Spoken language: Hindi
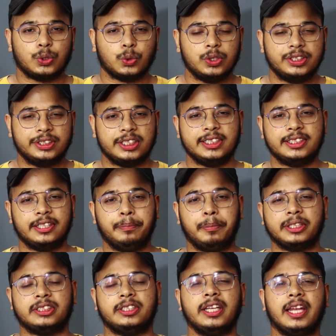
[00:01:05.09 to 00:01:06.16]
तो इस चीज़ से
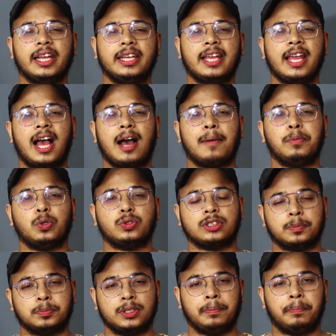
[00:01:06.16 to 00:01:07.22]
बचने के लिए आप लोग
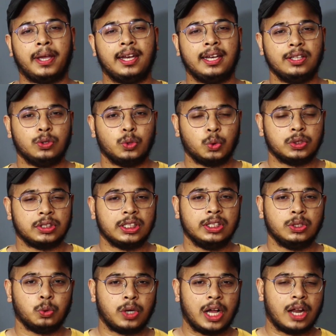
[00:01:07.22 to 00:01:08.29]
सबसे पहले दो
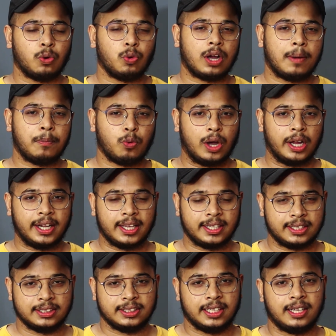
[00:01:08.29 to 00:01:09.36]
तीन दुकानों का मुआयना
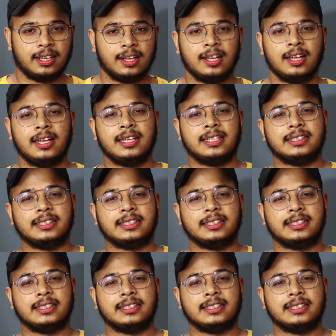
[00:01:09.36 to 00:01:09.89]
कीजिएगा